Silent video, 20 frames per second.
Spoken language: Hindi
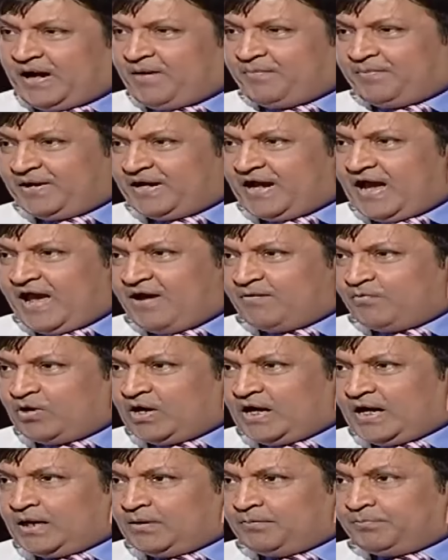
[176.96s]
फिर आपने गाया वो
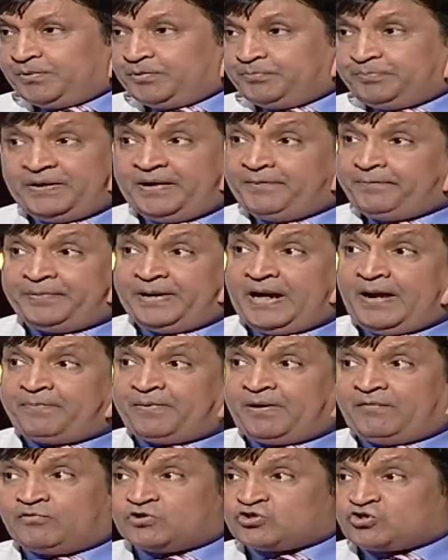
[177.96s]
गाना फिर फिर, फिर
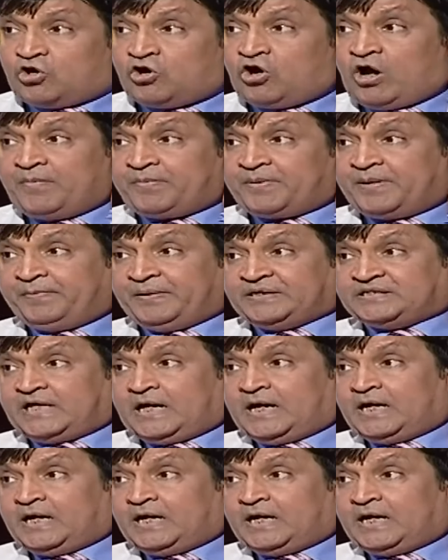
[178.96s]
आपका वो सॉन्ग आपके पास